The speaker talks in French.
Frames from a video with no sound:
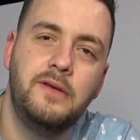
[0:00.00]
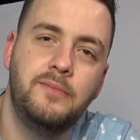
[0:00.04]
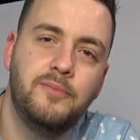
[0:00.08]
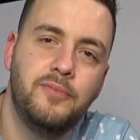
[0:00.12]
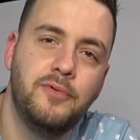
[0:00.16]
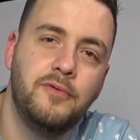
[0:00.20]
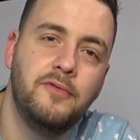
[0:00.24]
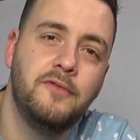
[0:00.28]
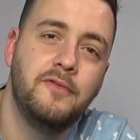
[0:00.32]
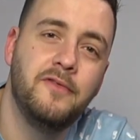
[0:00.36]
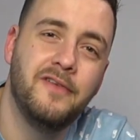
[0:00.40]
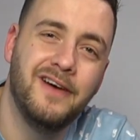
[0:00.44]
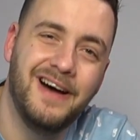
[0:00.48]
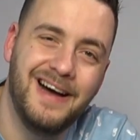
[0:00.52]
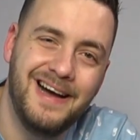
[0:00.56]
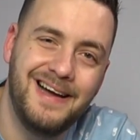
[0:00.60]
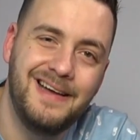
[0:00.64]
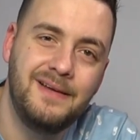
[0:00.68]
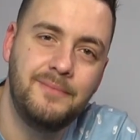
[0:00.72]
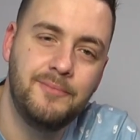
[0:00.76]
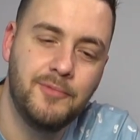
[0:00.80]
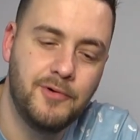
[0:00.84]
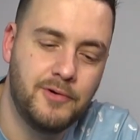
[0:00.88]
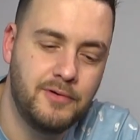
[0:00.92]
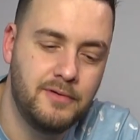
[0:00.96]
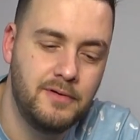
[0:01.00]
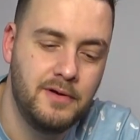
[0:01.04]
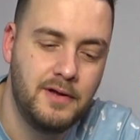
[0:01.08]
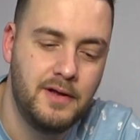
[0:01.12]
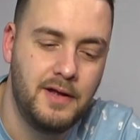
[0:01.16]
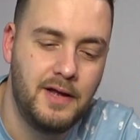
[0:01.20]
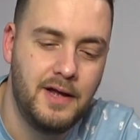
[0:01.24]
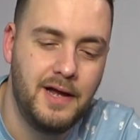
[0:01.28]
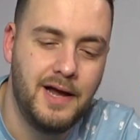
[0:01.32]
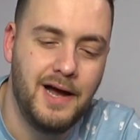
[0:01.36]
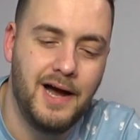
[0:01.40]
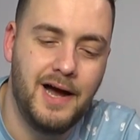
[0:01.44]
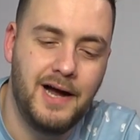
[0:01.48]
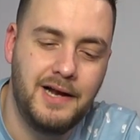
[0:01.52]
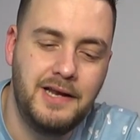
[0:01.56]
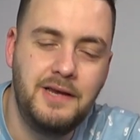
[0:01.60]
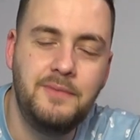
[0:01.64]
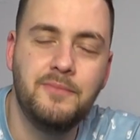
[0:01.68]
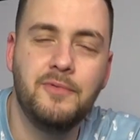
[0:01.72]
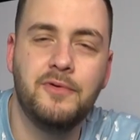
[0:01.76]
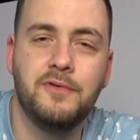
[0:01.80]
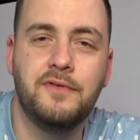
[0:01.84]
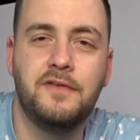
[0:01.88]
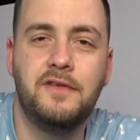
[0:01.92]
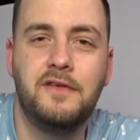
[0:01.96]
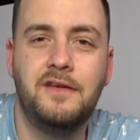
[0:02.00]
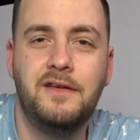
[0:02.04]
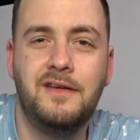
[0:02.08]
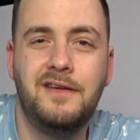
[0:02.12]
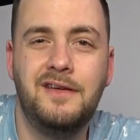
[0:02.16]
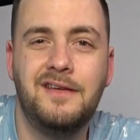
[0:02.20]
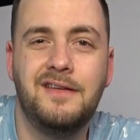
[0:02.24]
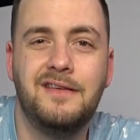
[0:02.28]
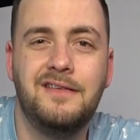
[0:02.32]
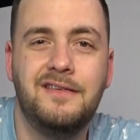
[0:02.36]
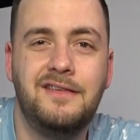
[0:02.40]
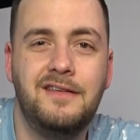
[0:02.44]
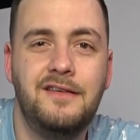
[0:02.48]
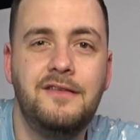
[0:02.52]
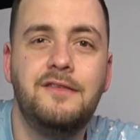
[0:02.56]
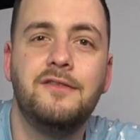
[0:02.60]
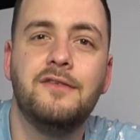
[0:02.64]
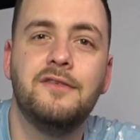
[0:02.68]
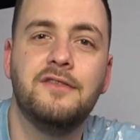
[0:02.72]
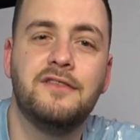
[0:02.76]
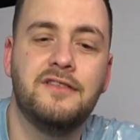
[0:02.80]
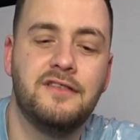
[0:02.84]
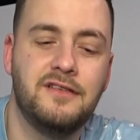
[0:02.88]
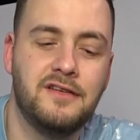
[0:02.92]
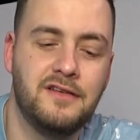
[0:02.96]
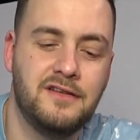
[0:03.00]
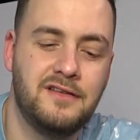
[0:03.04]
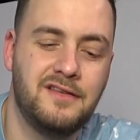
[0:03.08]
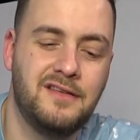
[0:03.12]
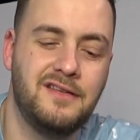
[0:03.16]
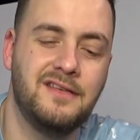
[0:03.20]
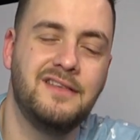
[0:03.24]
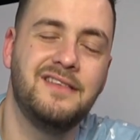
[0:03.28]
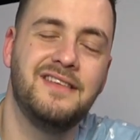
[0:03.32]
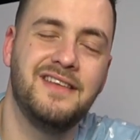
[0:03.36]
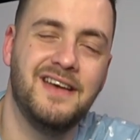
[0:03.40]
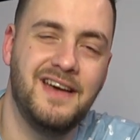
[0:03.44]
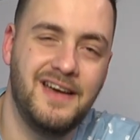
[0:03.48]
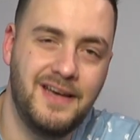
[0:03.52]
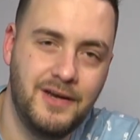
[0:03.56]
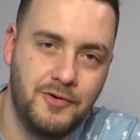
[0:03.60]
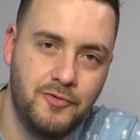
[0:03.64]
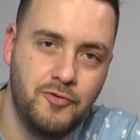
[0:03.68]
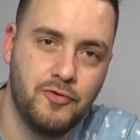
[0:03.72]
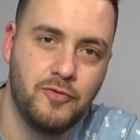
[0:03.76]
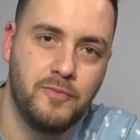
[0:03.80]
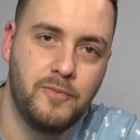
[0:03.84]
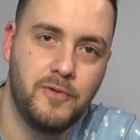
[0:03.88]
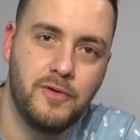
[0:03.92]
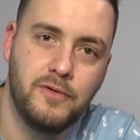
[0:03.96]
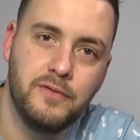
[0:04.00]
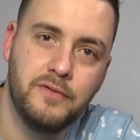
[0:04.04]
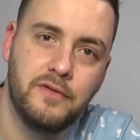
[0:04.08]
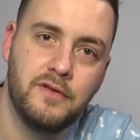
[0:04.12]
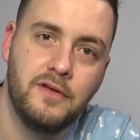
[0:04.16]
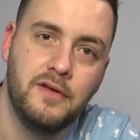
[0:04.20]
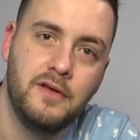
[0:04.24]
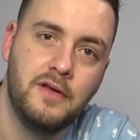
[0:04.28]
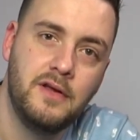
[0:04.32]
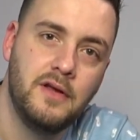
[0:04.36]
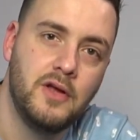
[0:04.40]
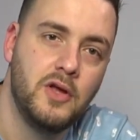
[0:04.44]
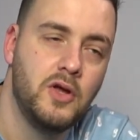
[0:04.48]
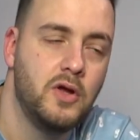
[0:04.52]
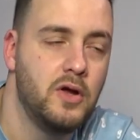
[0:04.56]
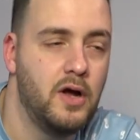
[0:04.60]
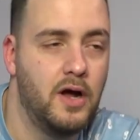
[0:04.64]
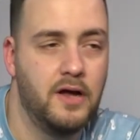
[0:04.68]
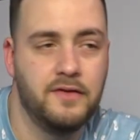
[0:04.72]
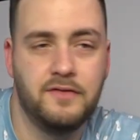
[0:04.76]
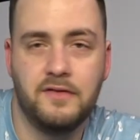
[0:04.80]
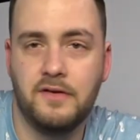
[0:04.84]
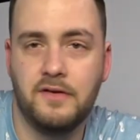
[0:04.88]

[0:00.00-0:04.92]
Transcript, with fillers: Il peut vraiment alimenter des enceintes très gourmandes à